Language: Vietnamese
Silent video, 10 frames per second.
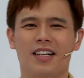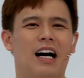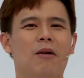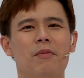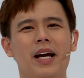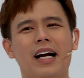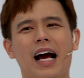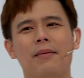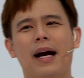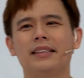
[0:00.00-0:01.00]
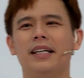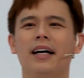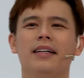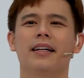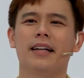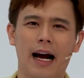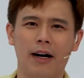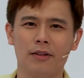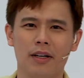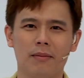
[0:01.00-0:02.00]
Không biết hai bạn chơi như thế
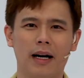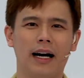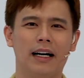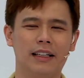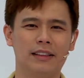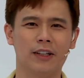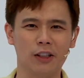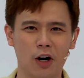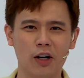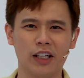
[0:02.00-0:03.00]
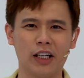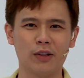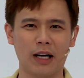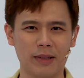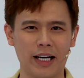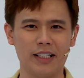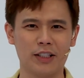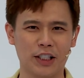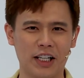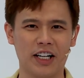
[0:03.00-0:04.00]
nào nhưng mà với tôi thì tôi cảm thấy
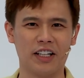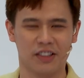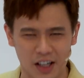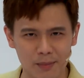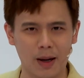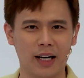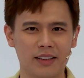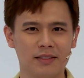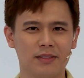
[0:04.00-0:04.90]
trò chơi này rất mệt.